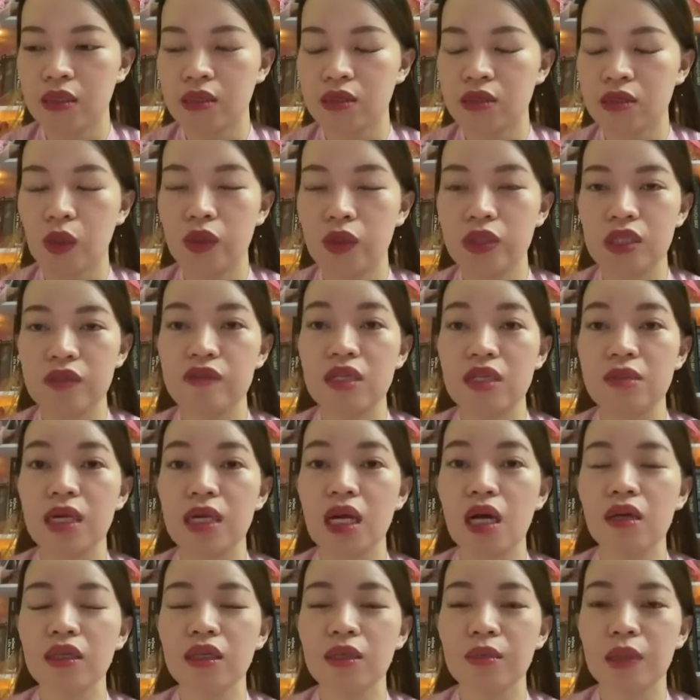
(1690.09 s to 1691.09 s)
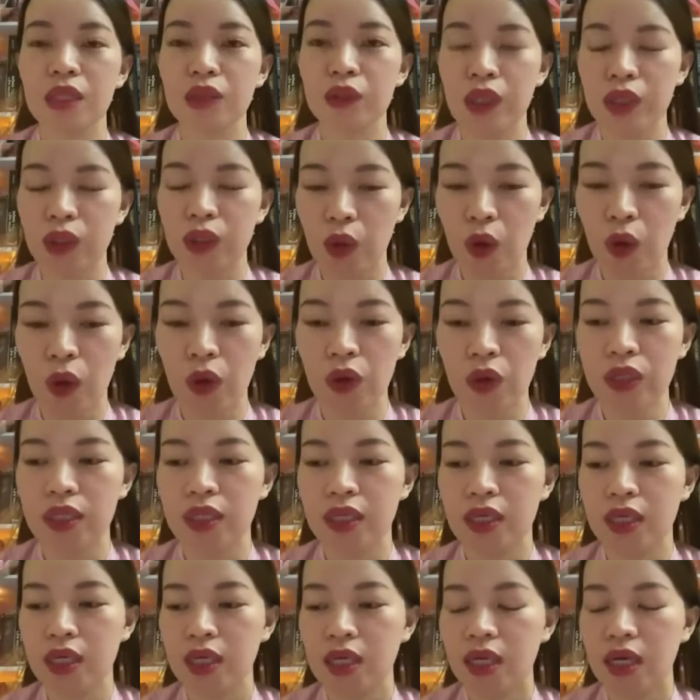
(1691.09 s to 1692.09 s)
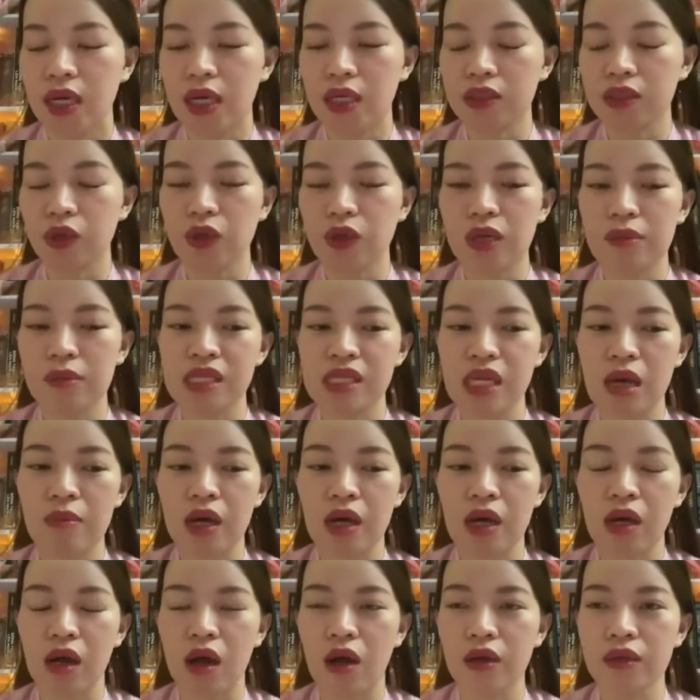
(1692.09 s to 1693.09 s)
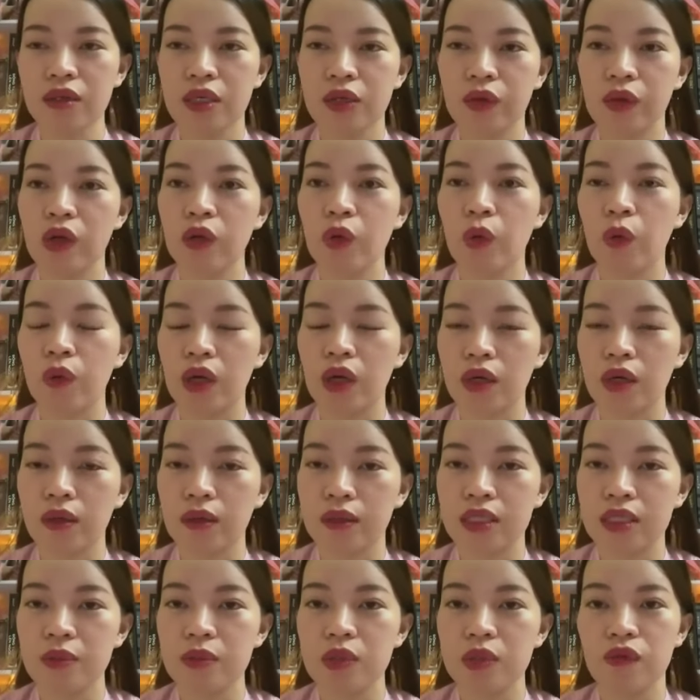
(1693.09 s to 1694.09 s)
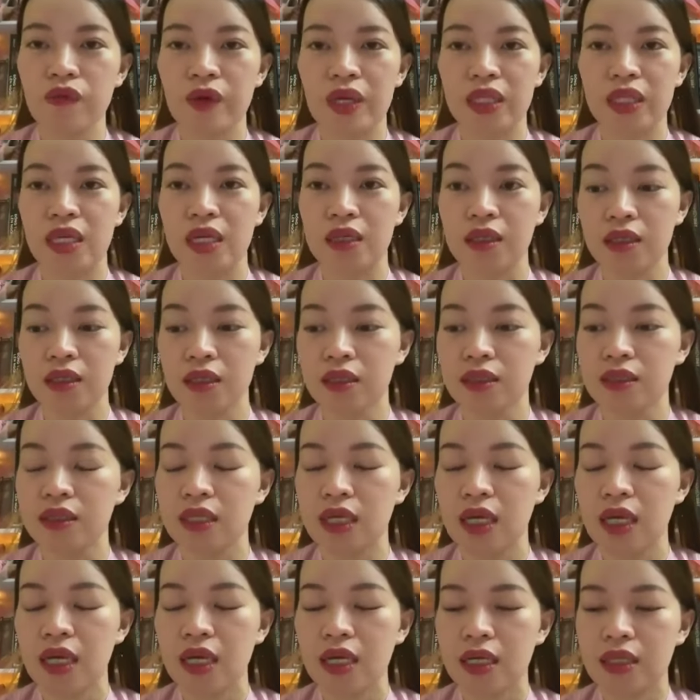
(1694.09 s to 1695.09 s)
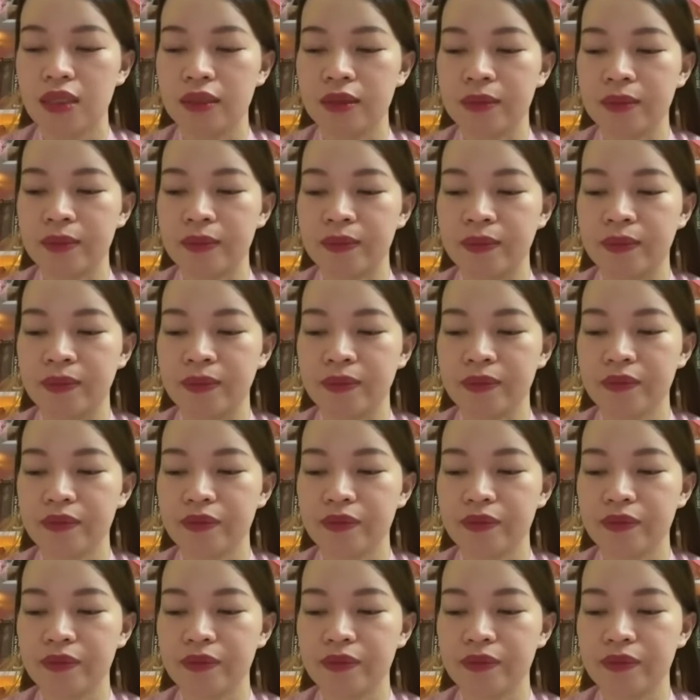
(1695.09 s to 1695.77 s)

tôi chỉ vừa mới khởi nghiệp kinh doanh thôi à, tôi làm sao mà có nhiều cái nguồn lực để giúp tôi về tiền được uhm.